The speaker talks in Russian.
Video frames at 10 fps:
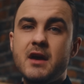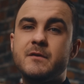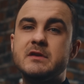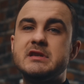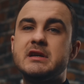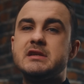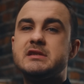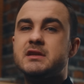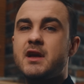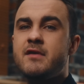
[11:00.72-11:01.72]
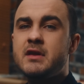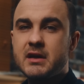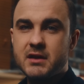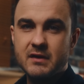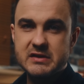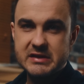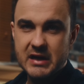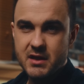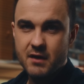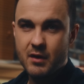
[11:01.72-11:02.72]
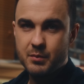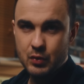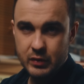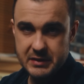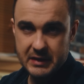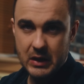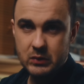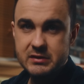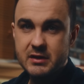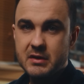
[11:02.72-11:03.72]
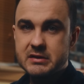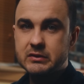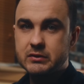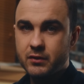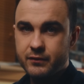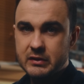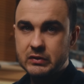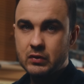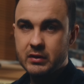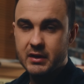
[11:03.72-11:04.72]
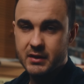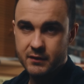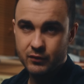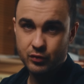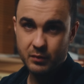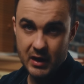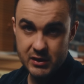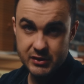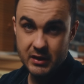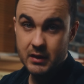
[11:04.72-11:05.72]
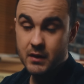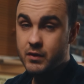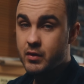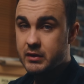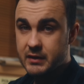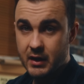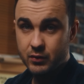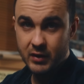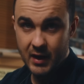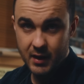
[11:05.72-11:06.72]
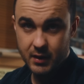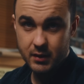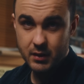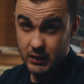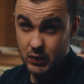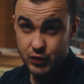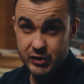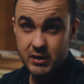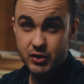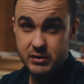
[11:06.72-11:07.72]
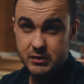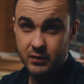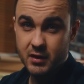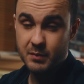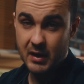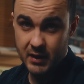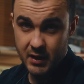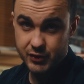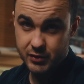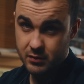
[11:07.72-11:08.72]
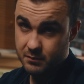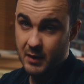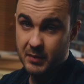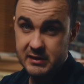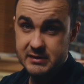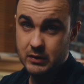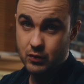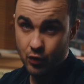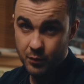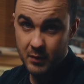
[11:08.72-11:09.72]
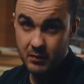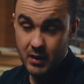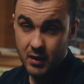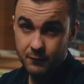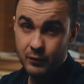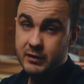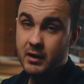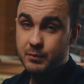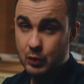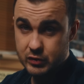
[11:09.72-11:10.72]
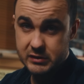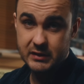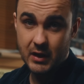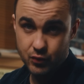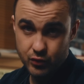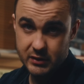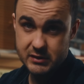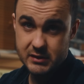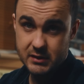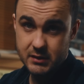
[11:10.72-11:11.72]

офицер остановил этого странного путника, он заметил кровь не только на его рубашке, но и на руках. Неужели жестокий палач попался копом вот так просто на улице.